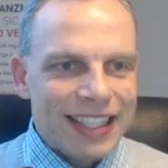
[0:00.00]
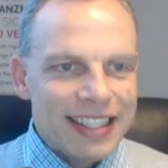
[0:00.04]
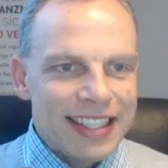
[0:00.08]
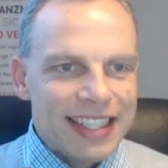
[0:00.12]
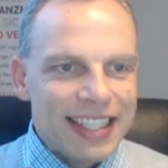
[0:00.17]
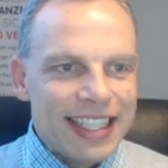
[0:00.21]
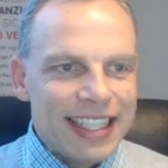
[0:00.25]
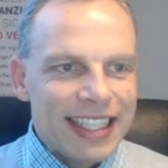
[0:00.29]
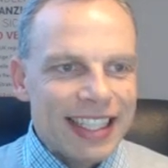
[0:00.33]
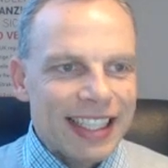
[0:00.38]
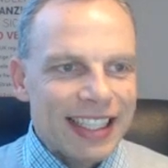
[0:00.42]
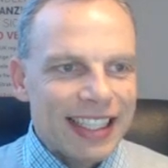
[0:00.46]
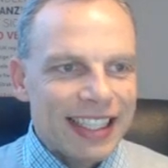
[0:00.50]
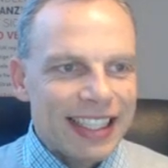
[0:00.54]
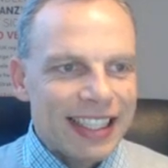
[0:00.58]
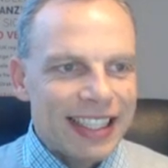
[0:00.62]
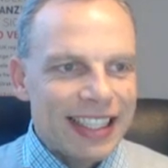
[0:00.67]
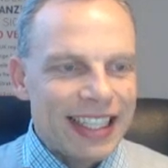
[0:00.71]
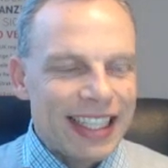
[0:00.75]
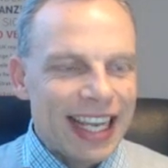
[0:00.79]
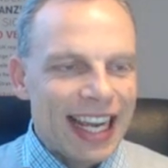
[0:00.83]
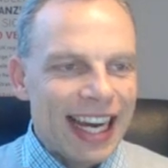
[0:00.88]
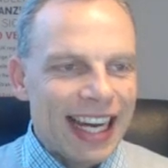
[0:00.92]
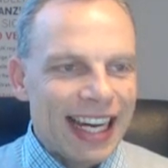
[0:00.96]
hier
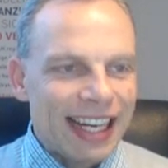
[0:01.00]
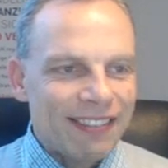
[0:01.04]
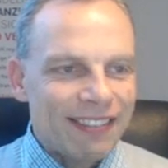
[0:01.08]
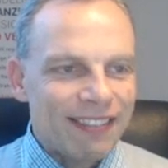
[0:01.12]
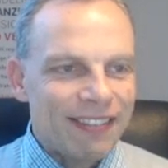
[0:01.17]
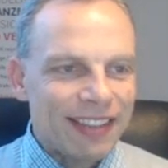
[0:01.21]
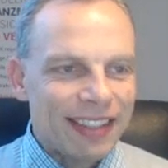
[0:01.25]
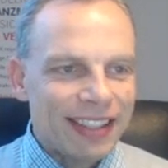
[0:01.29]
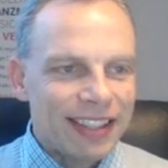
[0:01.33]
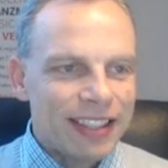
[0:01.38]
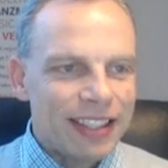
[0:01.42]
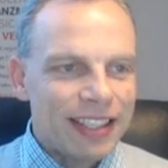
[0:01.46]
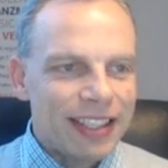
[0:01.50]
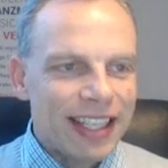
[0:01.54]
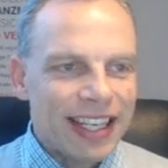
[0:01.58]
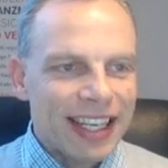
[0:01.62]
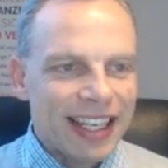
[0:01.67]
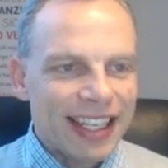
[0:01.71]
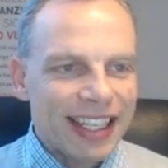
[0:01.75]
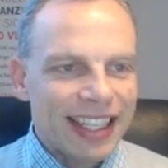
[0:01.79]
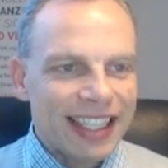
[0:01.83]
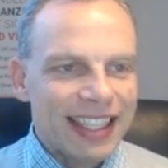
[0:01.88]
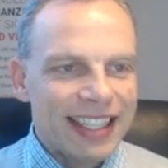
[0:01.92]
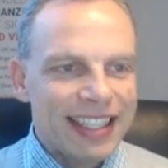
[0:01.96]
der
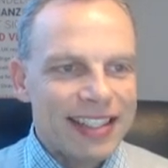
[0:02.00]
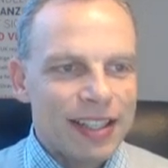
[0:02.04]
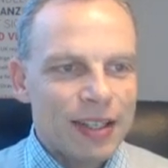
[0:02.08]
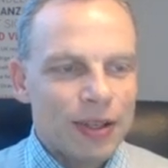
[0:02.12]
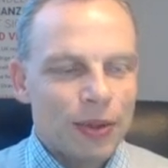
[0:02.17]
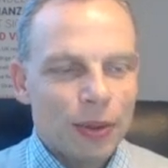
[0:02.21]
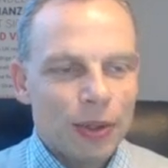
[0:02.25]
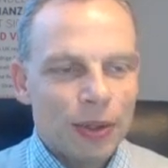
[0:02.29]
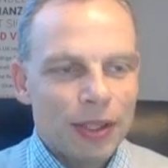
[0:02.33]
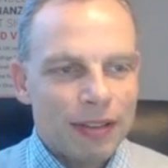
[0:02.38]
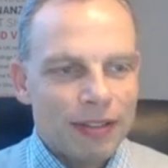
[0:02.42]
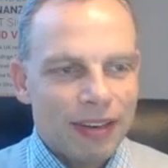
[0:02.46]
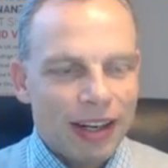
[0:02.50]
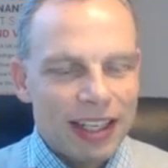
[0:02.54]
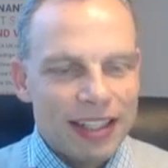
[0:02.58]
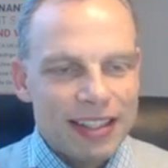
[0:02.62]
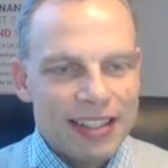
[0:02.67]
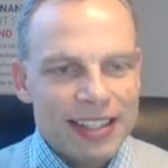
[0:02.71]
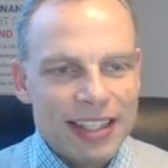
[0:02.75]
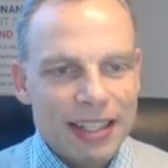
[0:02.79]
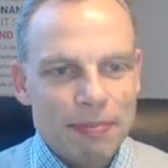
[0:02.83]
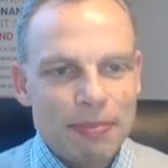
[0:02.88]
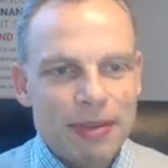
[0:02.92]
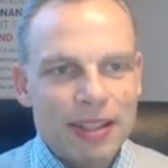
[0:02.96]
wichtige Risikohinweis,
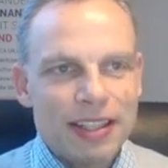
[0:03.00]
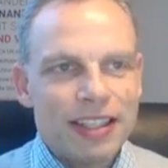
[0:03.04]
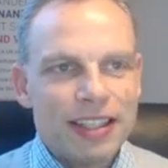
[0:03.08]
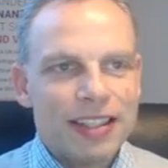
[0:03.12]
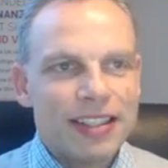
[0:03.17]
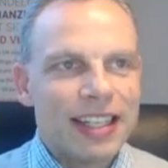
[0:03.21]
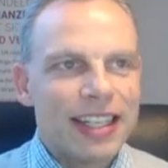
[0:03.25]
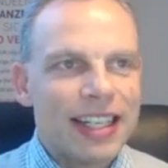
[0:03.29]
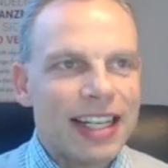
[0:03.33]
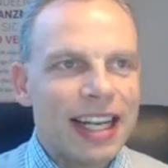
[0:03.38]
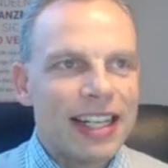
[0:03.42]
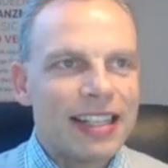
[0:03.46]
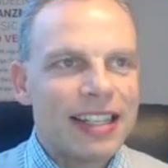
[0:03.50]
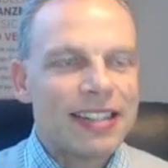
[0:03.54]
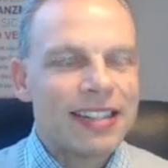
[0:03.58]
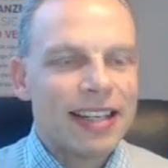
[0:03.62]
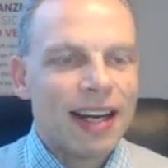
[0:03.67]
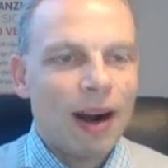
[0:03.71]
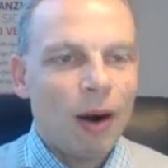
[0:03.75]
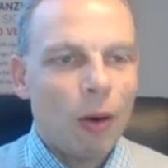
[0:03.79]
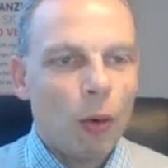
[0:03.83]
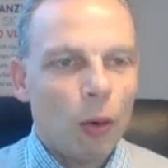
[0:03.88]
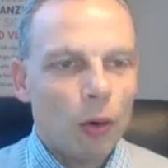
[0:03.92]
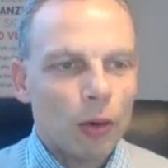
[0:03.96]
den bitte ich in Gänze
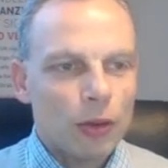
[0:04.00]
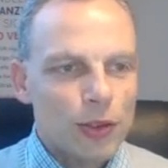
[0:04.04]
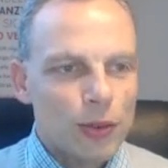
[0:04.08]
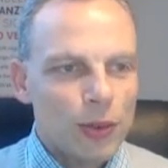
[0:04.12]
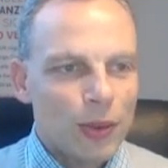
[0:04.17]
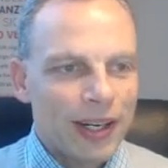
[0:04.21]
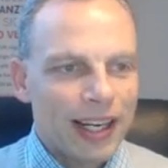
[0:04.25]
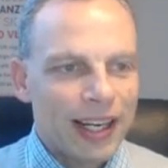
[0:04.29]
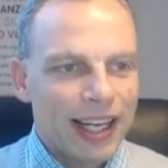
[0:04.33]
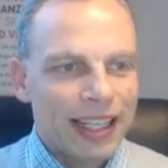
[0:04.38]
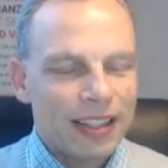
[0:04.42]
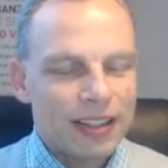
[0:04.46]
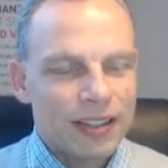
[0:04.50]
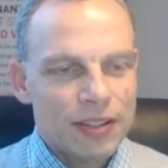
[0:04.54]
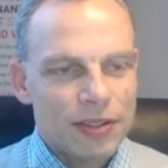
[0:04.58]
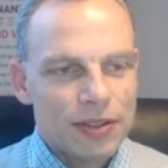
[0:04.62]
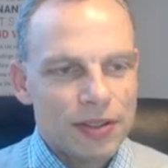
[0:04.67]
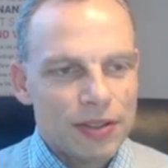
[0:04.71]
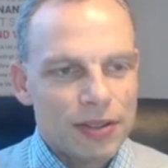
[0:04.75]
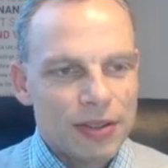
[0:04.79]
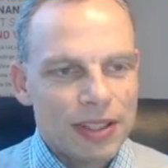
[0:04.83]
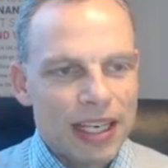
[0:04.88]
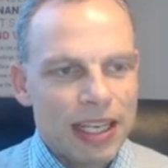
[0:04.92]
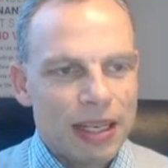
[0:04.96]
auch zur Kenntnis
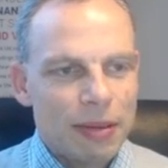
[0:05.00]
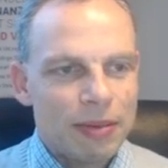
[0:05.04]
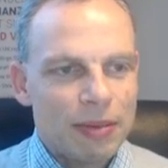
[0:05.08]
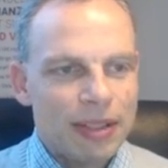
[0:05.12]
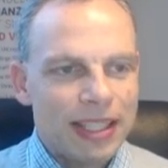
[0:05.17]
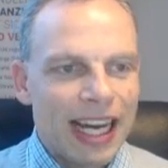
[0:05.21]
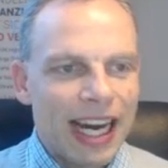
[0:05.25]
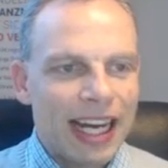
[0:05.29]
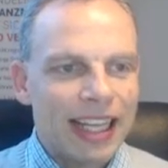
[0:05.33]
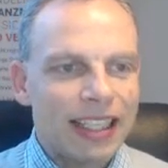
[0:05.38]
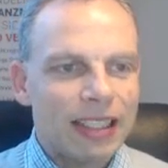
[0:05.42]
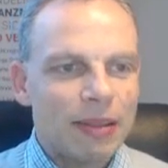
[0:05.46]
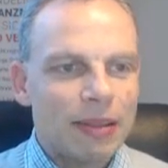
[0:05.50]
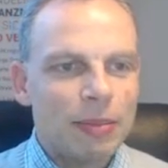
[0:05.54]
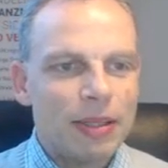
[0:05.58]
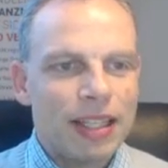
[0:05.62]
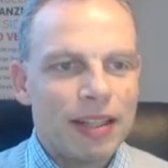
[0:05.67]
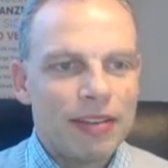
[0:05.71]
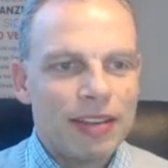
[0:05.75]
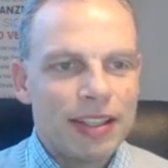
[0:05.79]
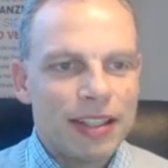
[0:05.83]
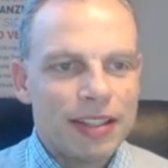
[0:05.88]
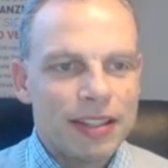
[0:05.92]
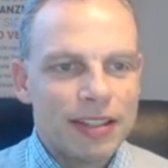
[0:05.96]
zu nehmen. Der Handel mit
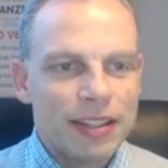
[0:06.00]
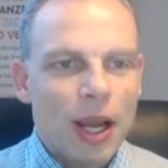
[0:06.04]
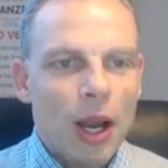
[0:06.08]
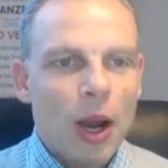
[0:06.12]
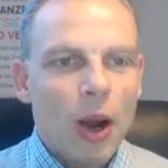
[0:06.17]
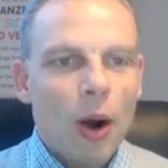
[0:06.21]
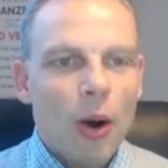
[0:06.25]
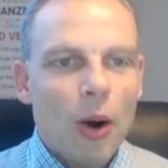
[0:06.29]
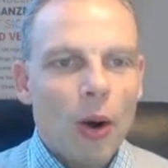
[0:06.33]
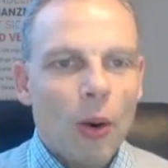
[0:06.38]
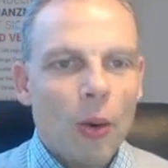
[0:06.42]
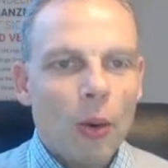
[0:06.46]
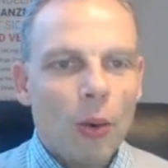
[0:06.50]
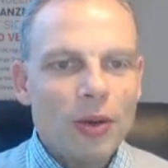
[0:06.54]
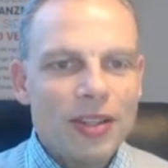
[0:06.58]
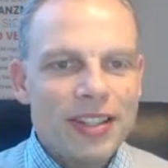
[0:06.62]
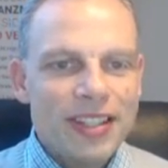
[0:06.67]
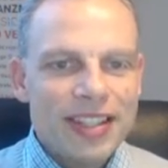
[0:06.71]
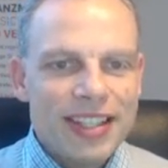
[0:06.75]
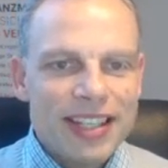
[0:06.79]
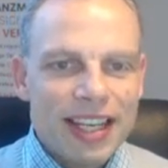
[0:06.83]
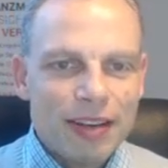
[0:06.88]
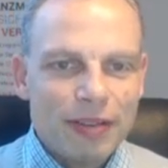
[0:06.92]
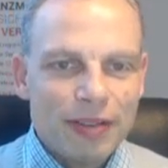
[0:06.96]
Devisen und
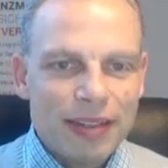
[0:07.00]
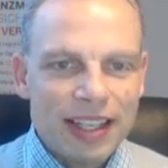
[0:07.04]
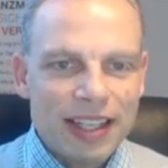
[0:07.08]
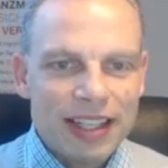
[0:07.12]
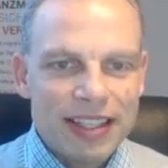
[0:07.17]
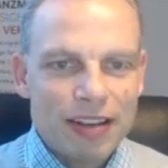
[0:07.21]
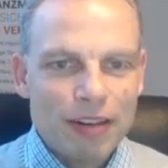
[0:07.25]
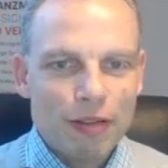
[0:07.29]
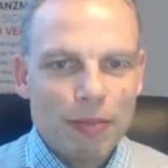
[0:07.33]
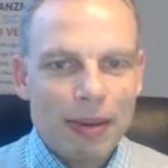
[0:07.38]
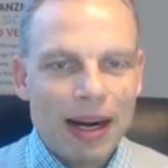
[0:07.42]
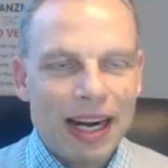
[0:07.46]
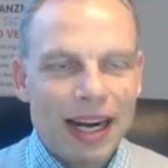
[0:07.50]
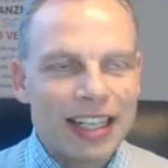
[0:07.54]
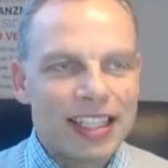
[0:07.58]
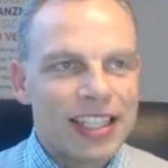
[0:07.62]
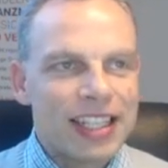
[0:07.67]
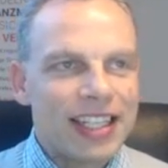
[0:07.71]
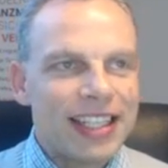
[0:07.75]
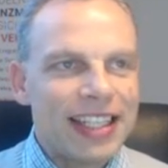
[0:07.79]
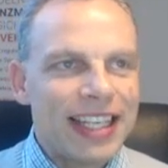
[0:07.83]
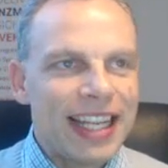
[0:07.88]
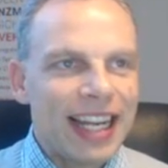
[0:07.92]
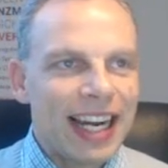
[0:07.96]
CFDs auf
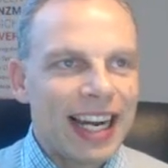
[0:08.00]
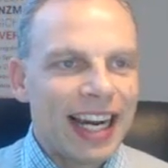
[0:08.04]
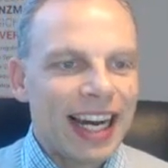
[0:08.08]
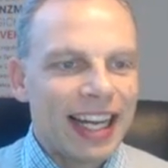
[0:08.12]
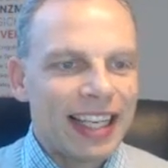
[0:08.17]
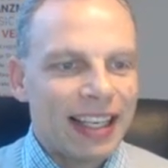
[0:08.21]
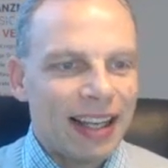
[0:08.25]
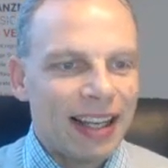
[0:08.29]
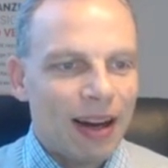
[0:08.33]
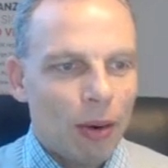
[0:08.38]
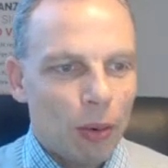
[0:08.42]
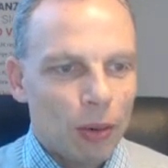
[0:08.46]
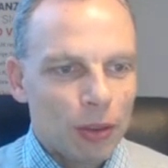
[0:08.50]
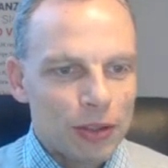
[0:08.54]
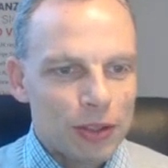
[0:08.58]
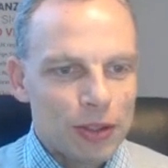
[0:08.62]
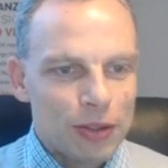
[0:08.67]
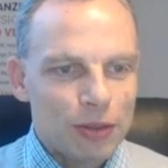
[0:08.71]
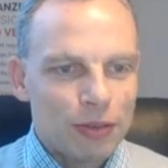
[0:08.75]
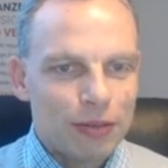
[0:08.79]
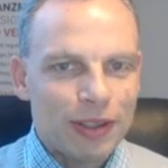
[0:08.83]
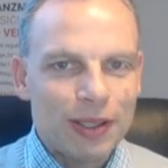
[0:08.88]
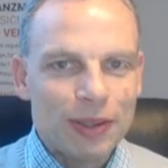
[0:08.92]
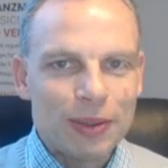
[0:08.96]
Margin, der kann auch zu
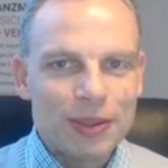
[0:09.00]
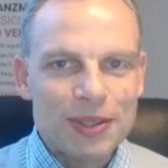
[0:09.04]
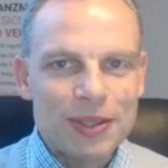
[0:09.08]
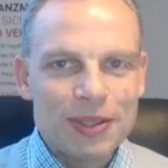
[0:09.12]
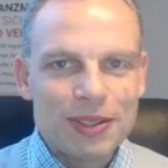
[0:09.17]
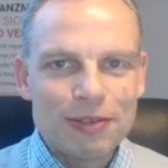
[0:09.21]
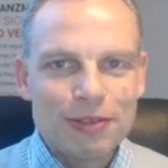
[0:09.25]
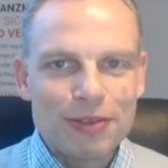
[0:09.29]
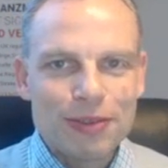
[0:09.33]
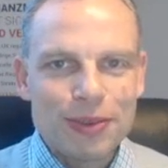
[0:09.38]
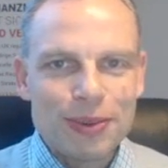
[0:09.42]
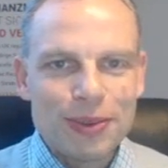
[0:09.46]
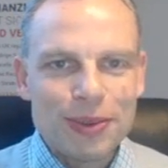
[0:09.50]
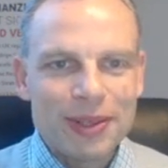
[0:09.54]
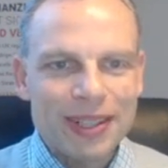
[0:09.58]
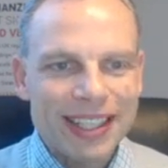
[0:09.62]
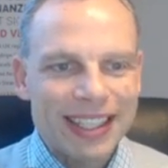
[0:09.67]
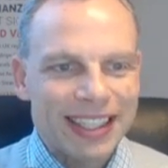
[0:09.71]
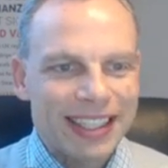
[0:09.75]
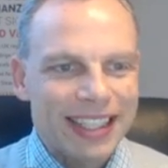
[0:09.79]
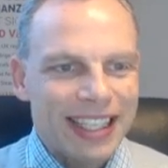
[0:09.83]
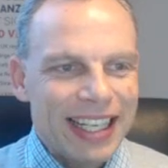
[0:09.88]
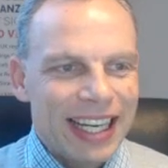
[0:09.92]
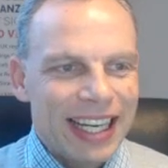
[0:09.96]
Verlusten führen.